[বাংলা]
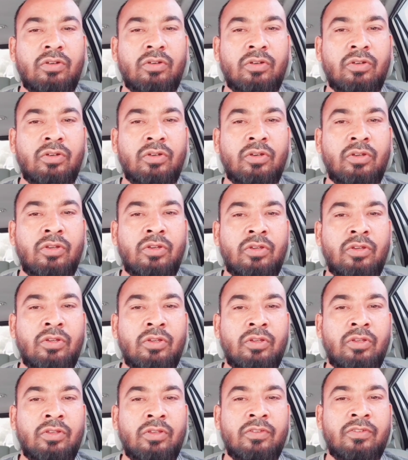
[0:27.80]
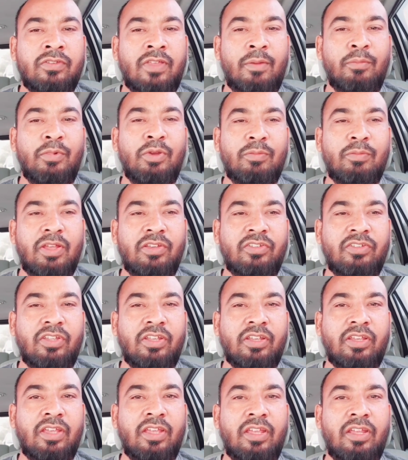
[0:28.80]
টাইম কখন থেকে হিসাব করা
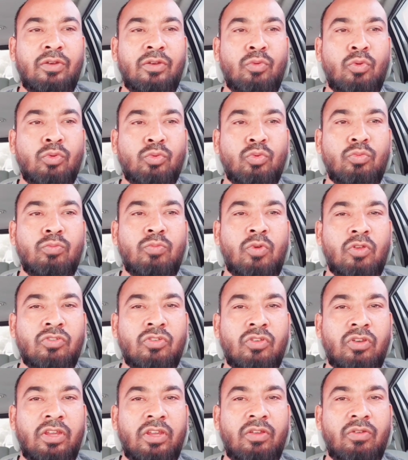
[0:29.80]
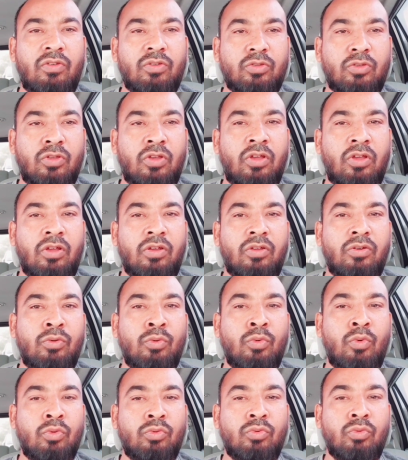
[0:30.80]
হয় এগুলো নিয়ে
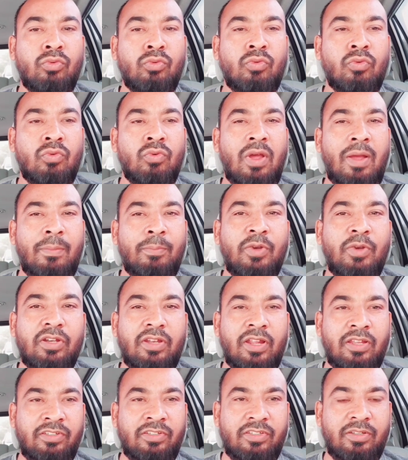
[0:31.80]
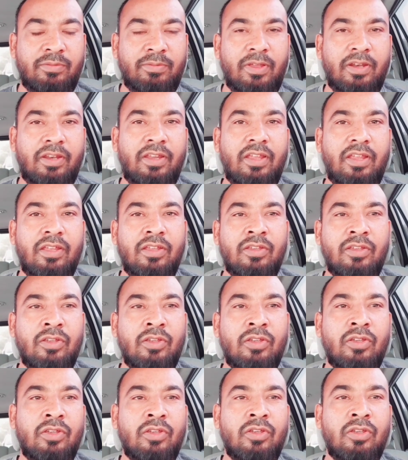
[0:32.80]
ডিটেলে আলোচনা করব
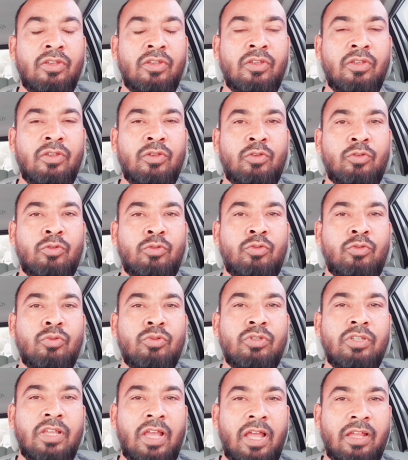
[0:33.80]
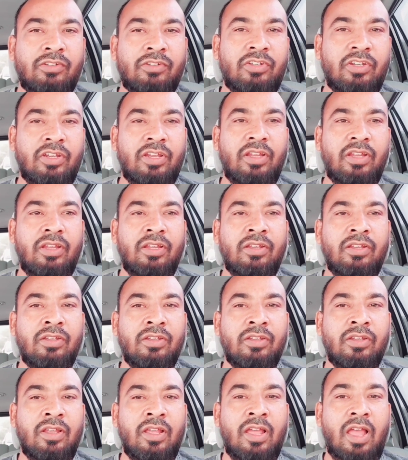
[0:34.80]
আপনি যদি চ্যানেলে নতুন
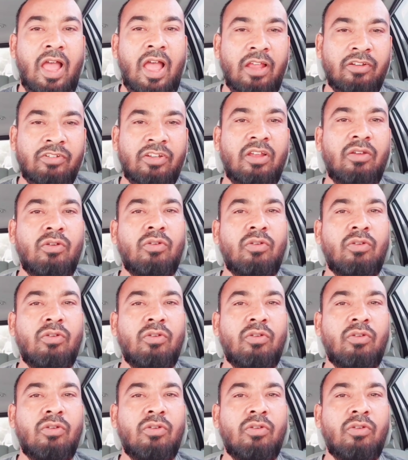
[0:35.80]
হয়ে থাকেন